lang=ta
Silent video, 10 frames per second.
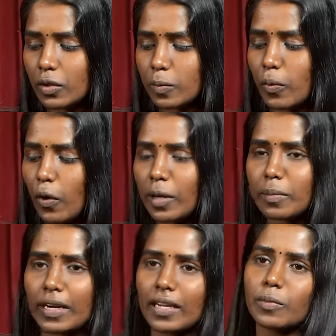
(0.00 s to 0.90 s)
ஒரு பாய்
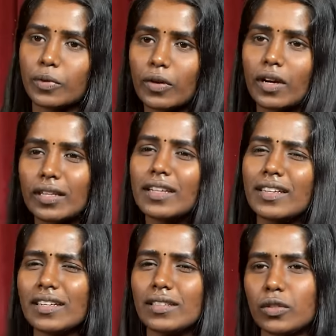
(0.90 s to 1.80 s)
மடியில் போய் உட்காந்து
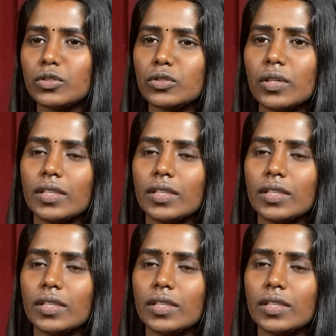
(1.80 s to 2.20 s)
எனக்கு கொஞ்சம்